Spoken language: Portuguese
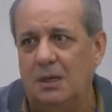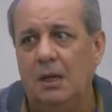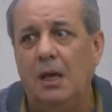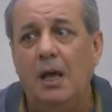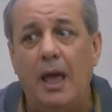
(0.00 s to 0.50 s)

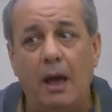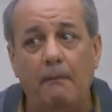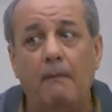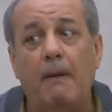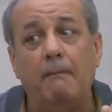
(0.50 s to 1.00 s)
Ajuda é,
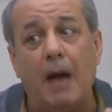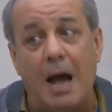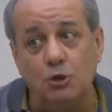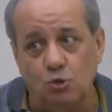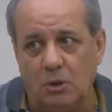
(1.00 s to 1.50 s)
bastante.
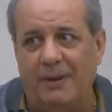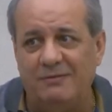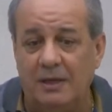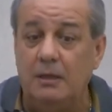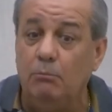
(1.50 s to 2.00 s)
ajuda
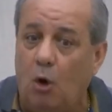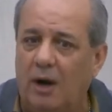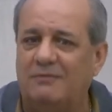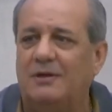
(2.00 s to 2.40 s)
bastante, embora né?